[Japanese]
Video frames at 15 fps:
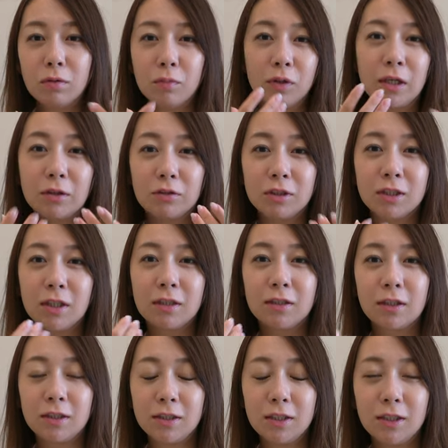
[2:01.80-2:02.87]
クも楽しかっ
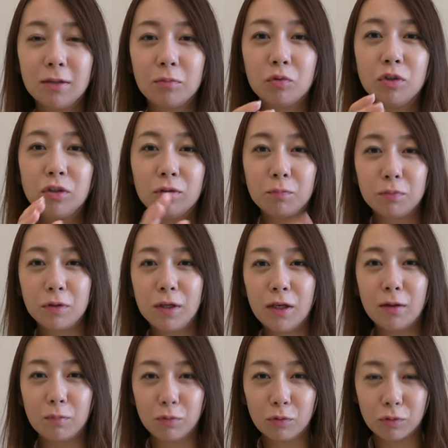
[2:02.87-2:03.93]
たしもちろん
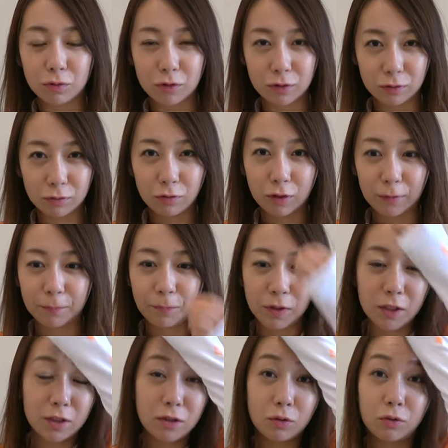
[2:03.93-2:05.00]
プレーもすごい
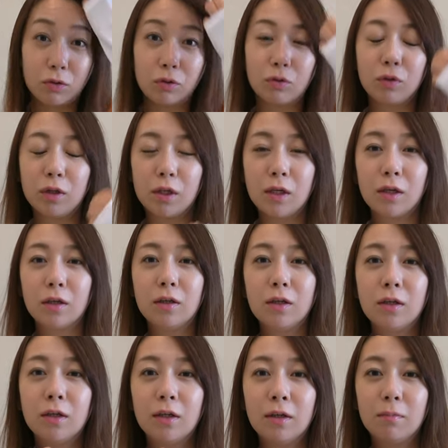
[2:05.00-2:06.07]
いいショットとか、
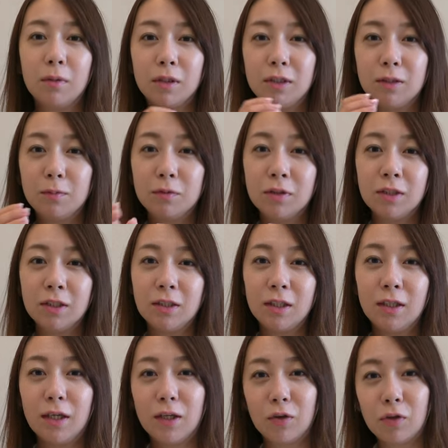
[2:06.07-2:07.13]
ま自分じゃ出
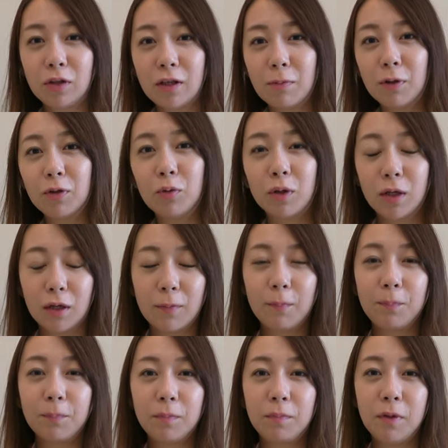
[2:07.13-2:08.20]
ないような球とか
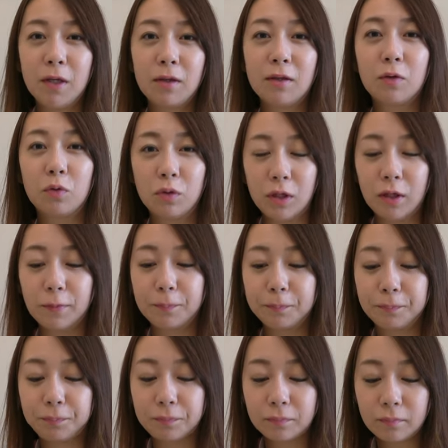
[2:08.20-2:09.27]
見れたので、
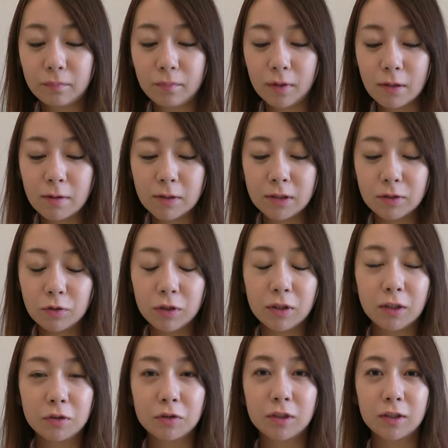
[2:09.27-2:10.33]
まあ、すごい
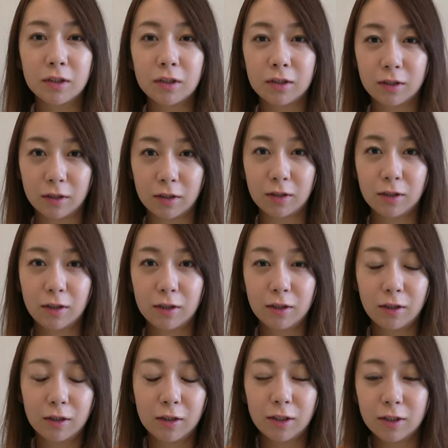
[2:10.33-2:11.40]
楽しかった
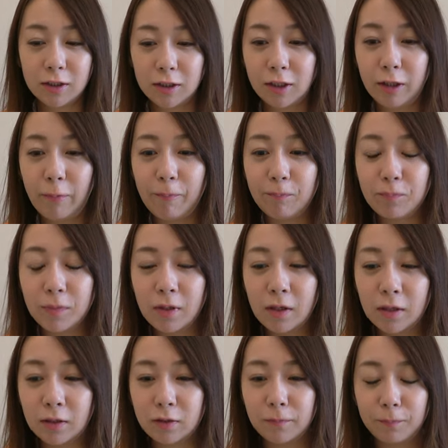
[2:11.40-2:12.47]
しなん
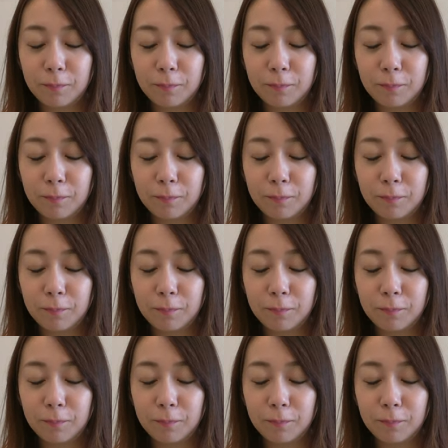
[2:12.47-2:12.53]
か